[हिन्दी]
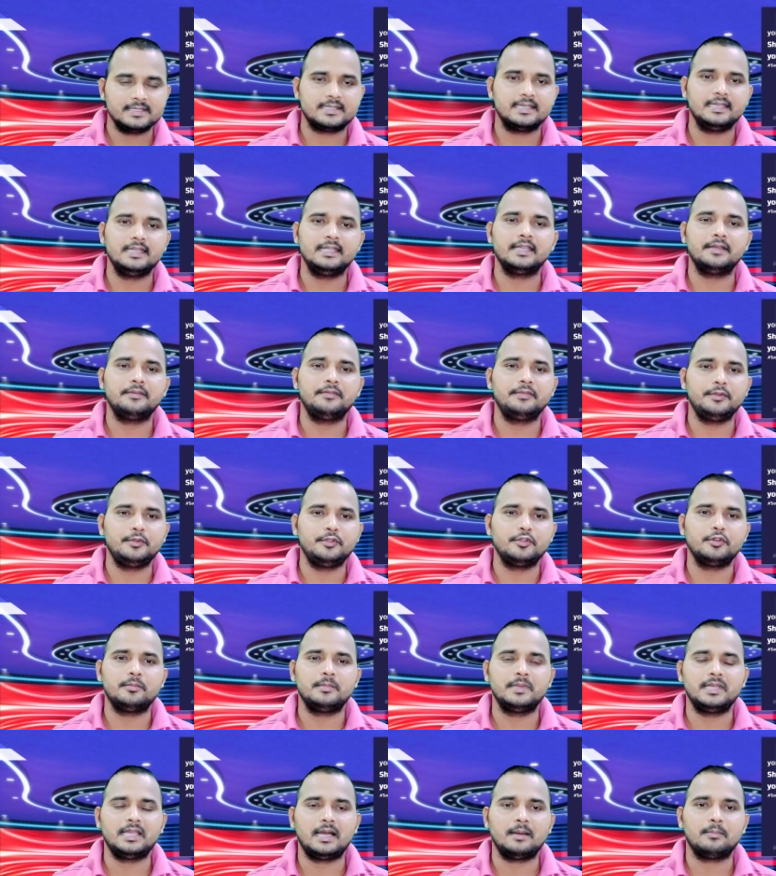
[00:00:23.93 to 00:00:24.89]
इसलिए ये
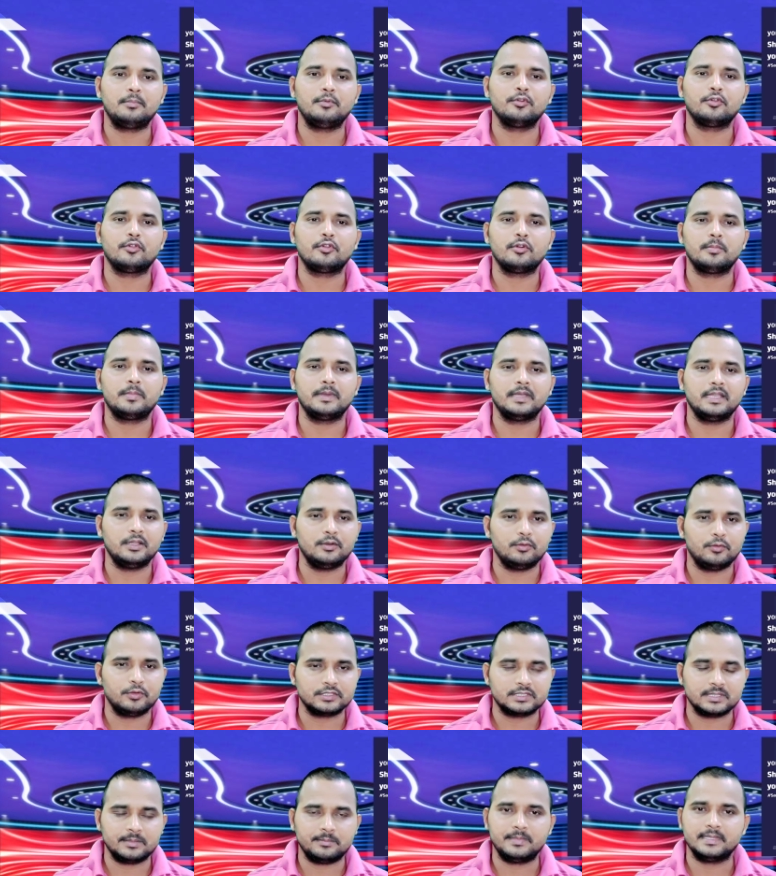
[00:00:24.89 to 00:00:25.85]
वीडियो में आप लोग को पहले
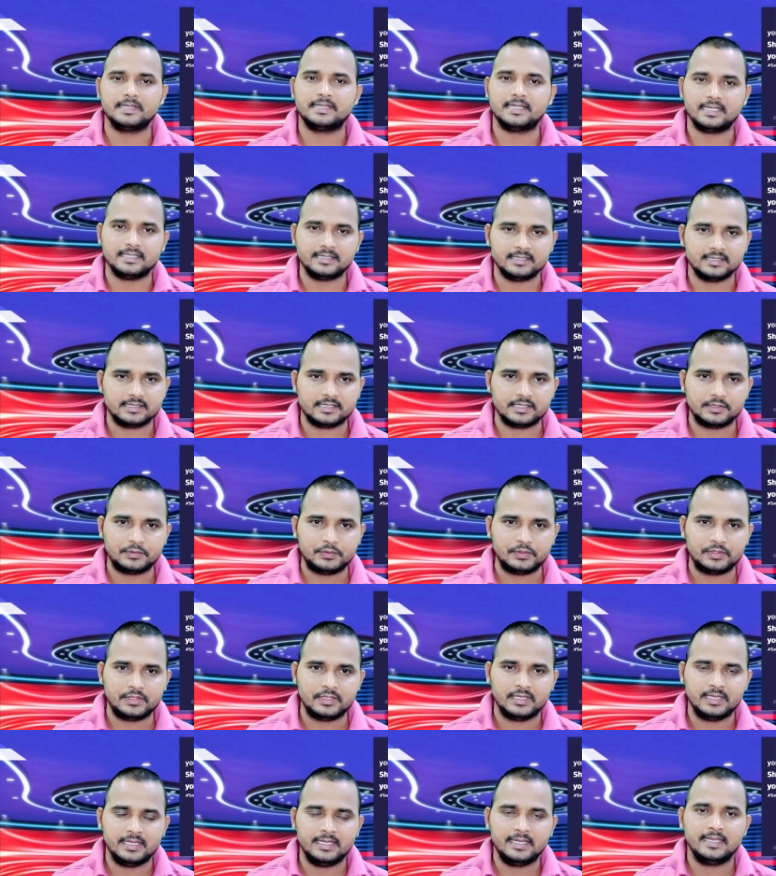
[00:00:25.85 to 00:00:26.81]
वो सब बता देता हूँ
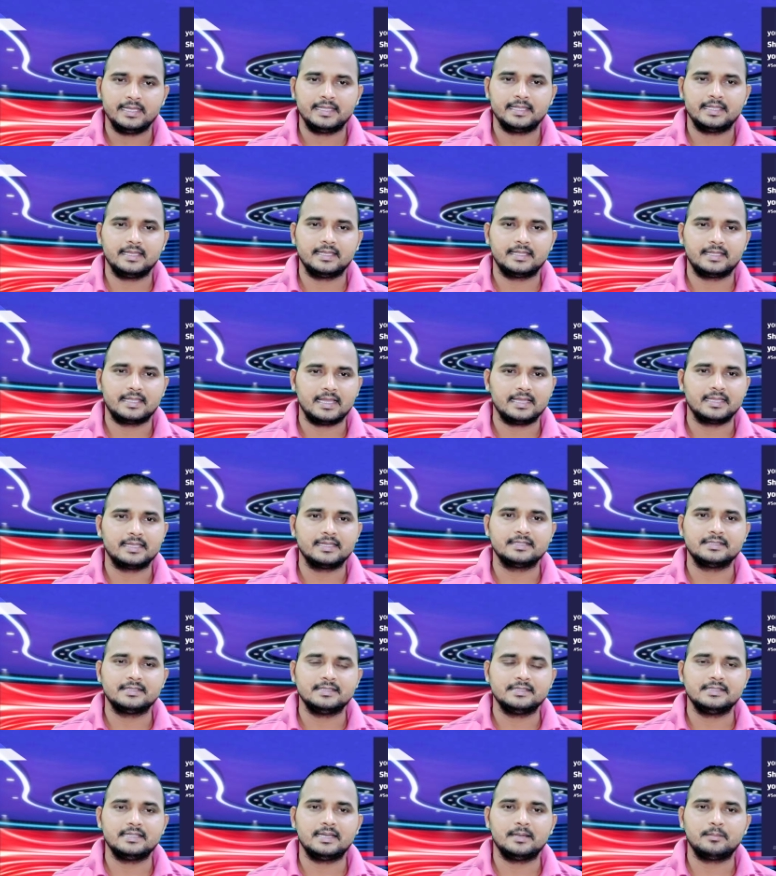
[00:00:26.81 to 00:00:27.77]
कि क्या क्या
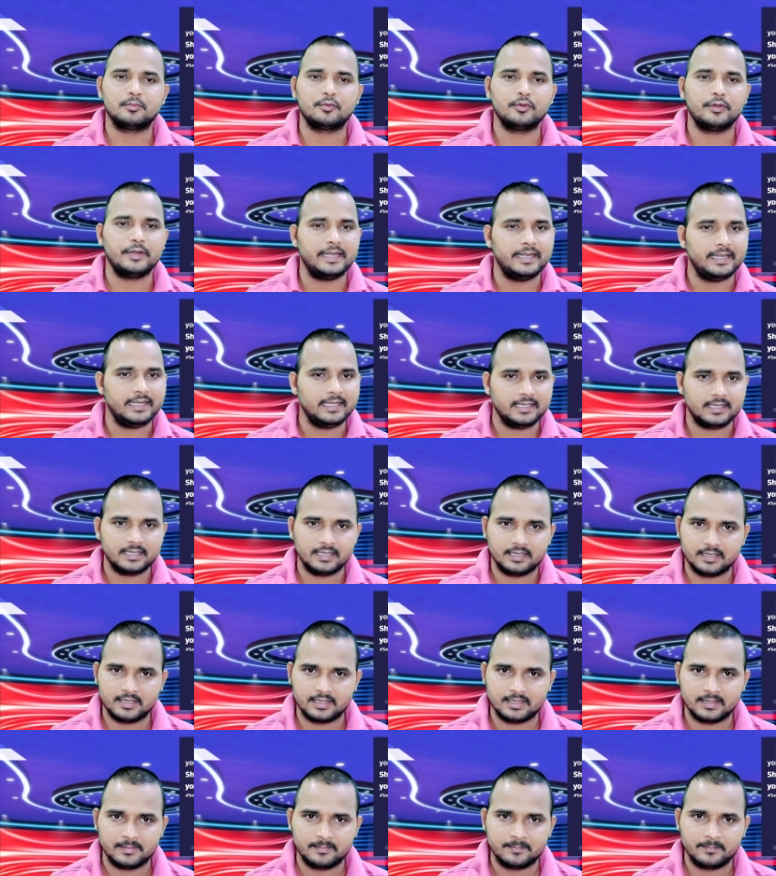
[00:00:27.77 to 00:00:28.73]
चीज़ें आपको रेडी
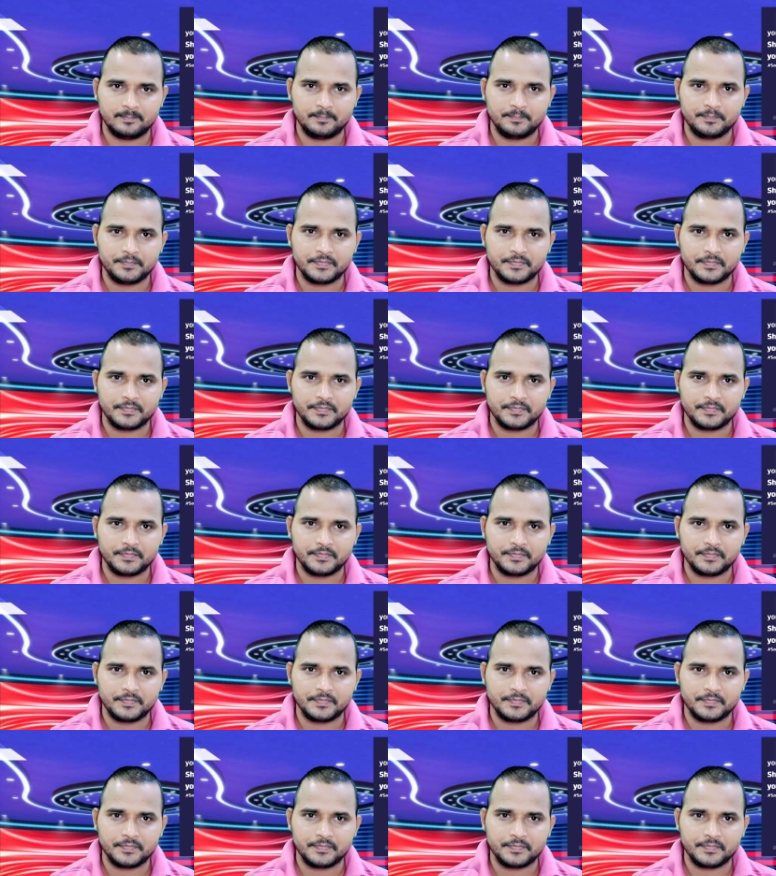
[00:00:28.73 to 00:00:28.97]
करना है